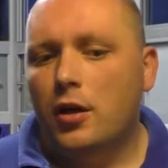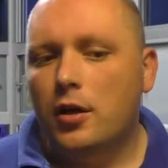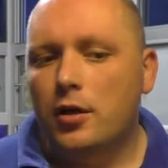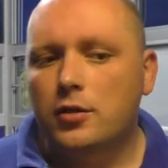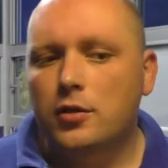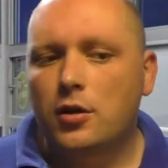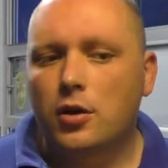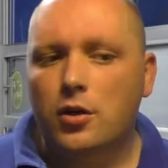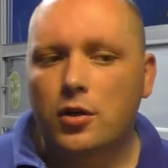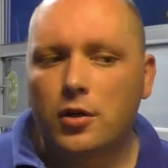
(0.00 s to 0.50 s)

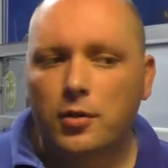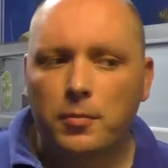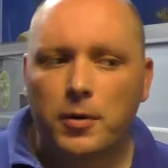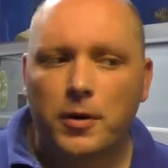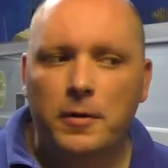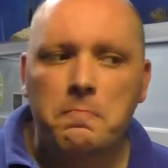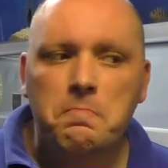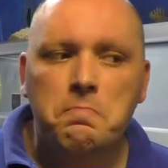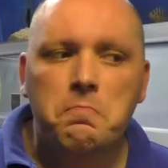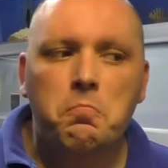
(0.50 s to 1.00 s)
эта
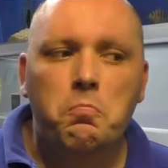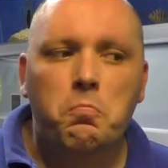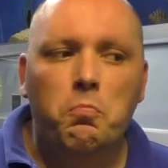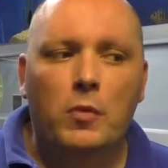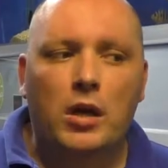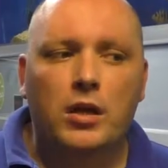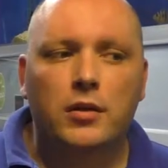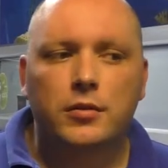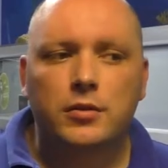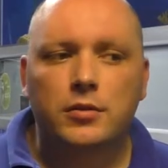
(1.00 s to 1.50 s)
рыба
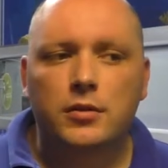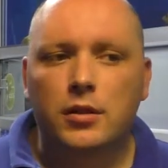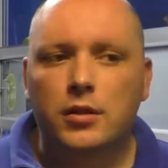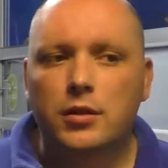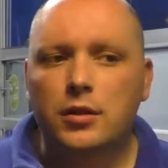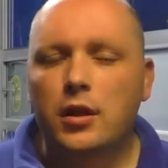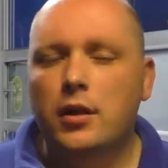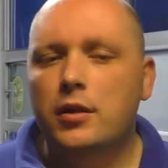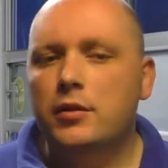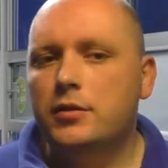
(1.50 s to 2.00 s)
а,
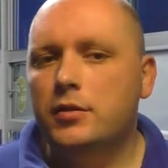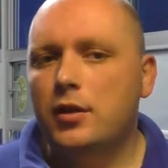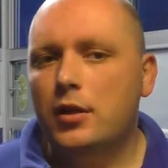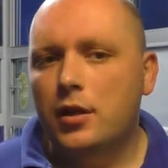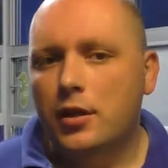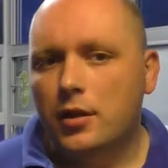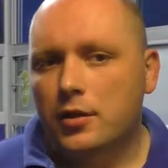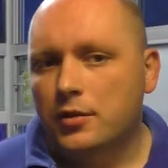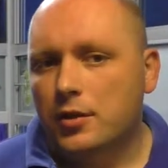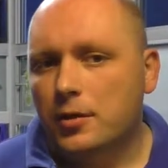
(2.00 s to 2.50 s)
наделена
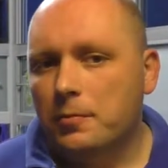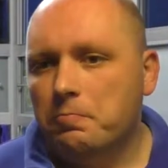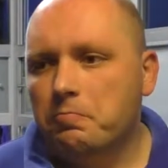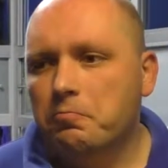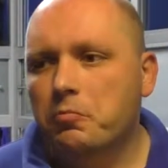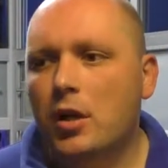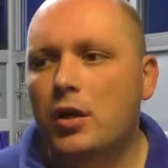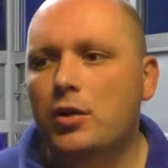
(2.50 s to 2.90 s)
интеллектом,